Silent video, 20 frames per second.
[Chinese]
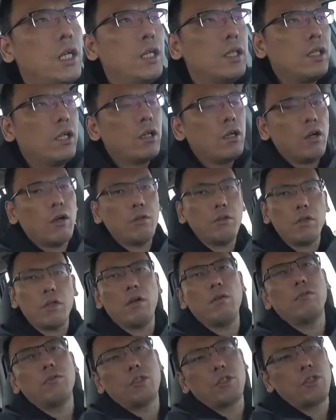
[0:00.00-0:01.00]
但考虑
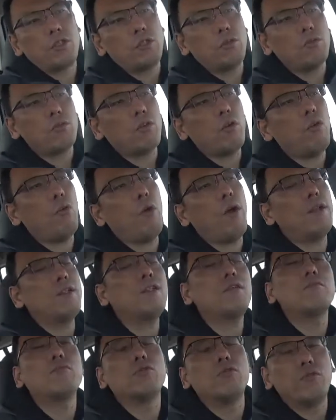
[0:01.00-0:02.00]
到周遭环
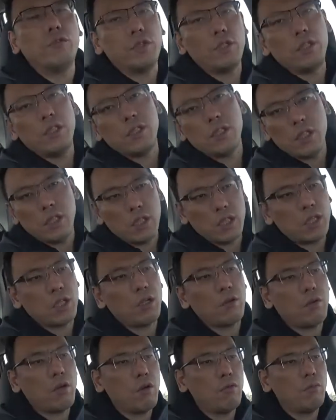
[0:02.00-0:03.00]
境部分的一些影响
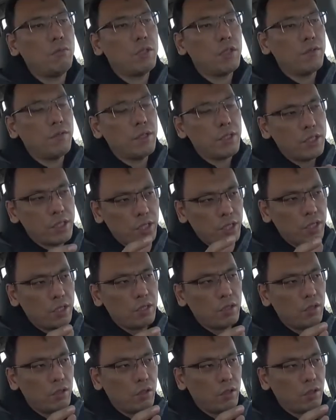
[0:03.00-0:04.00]
的话，我们认为这
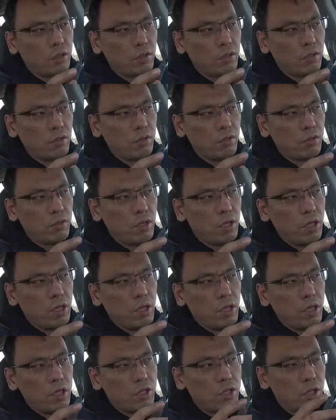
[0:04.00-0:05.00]
个
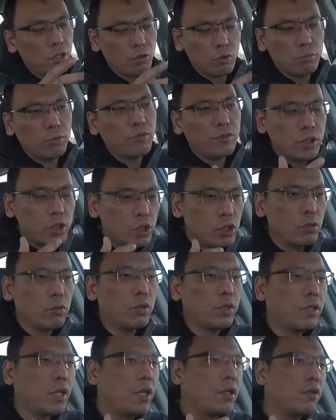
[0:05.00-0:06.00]
减速部分的制动
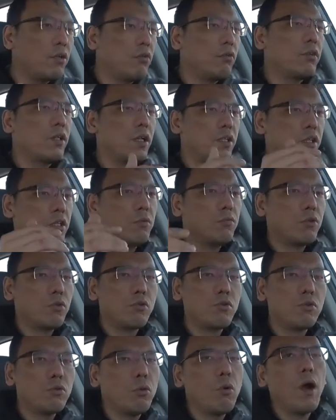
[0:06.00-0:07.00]
应该能够再进一步的
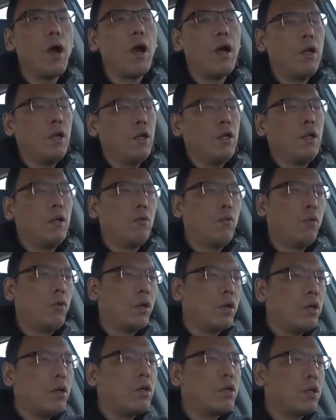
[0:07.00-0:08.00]
去优化。我
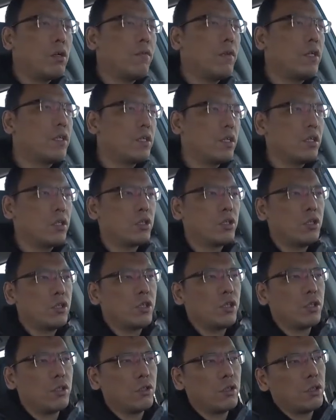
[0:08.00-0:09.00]
个人认为这个车
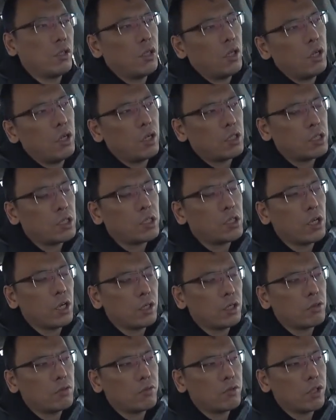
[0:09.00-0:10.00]
型，呃，正常
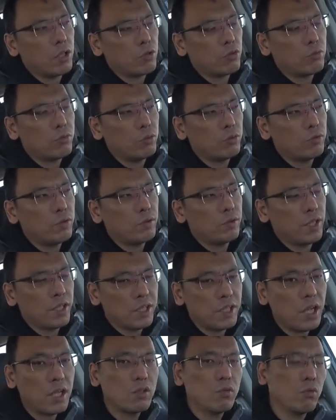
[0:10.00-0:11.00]
的这种减速部分，在
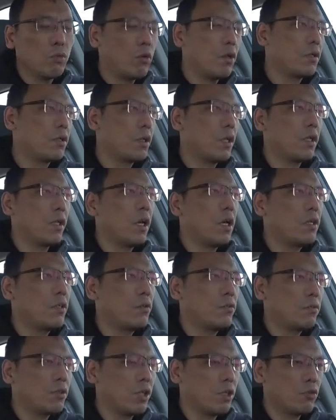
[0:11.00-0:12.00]
夏季路况下，它的这
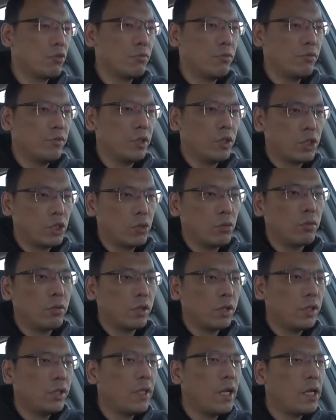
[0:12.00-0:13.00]
种减速部分的制动呢，
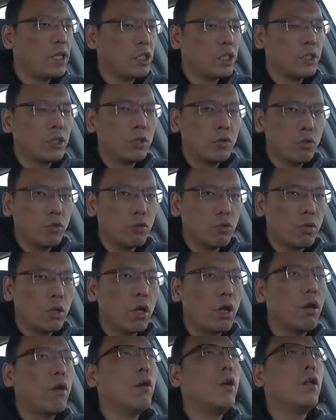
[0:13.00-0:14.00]
应该是能够做
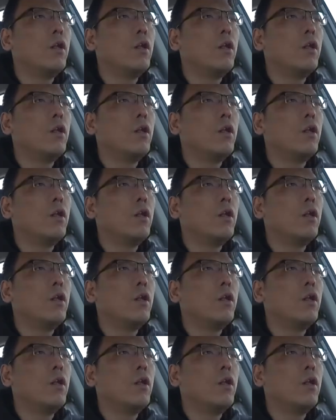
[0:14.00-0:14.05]
到